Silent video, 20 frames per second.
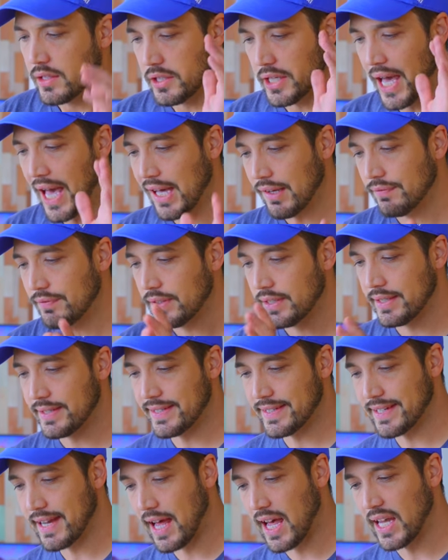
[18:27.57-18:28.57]
You have to
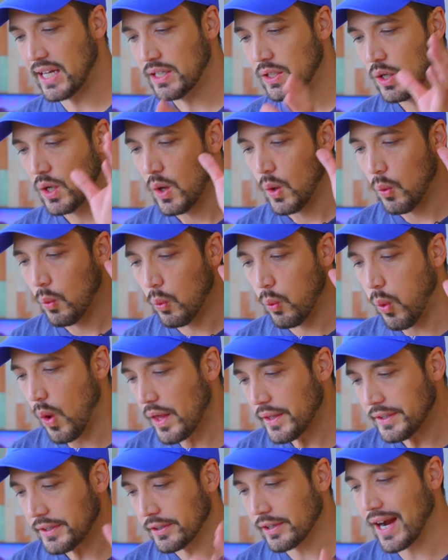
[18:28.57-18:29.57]
decide
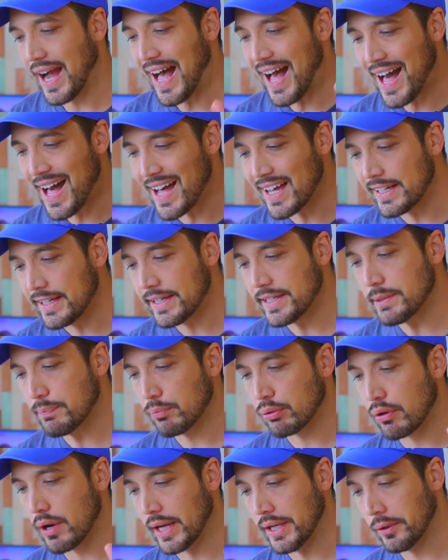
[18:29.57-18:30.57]
what your
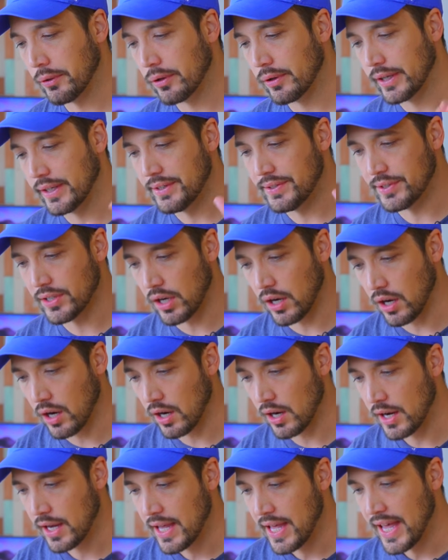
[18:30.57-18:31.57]
highest priorities are
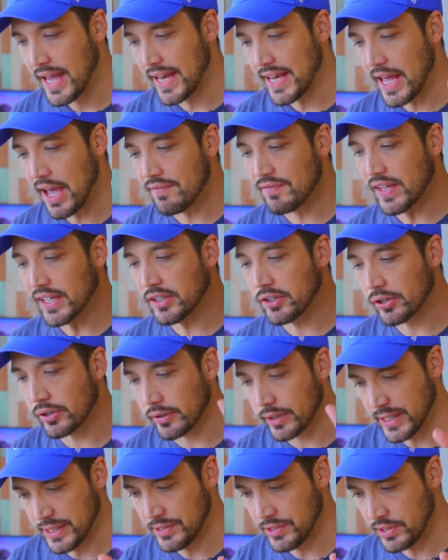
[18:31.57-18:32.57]
and have the
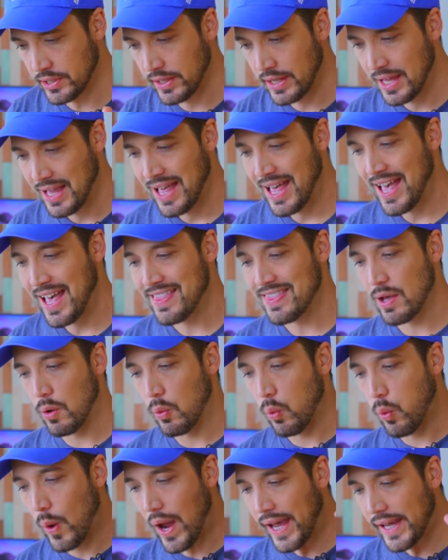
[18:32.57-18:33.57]
courage. And
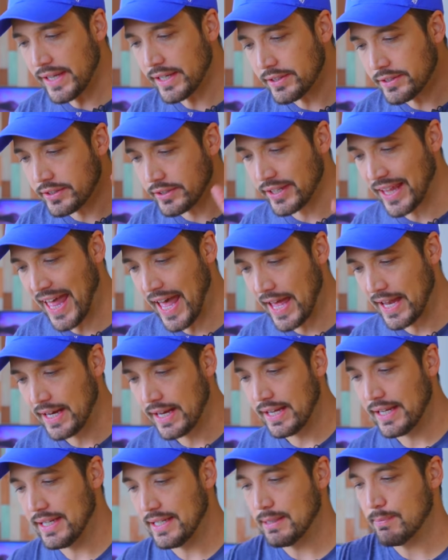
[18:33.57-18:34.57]
the way you do that
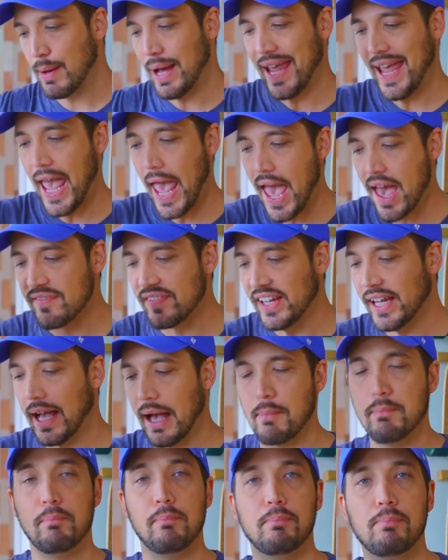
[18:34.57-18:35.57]
is by
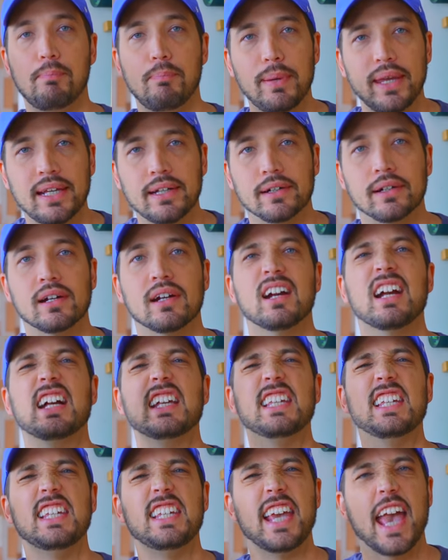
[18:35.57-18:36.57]
having a bigger
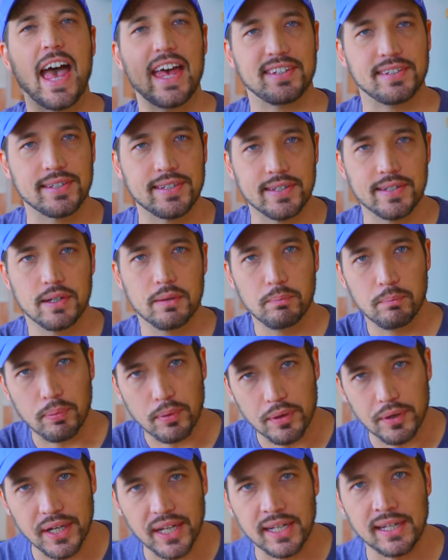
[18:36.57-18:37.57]
yes
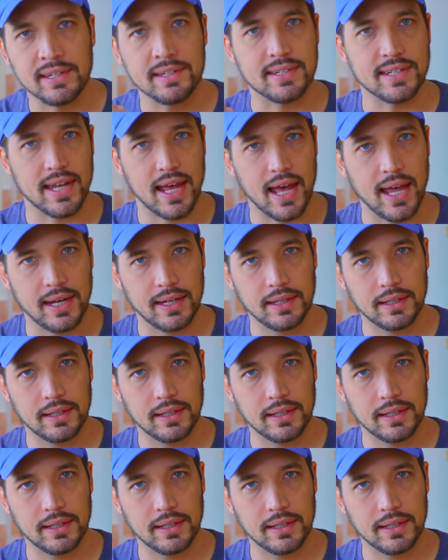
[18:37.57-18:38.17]
burning inside.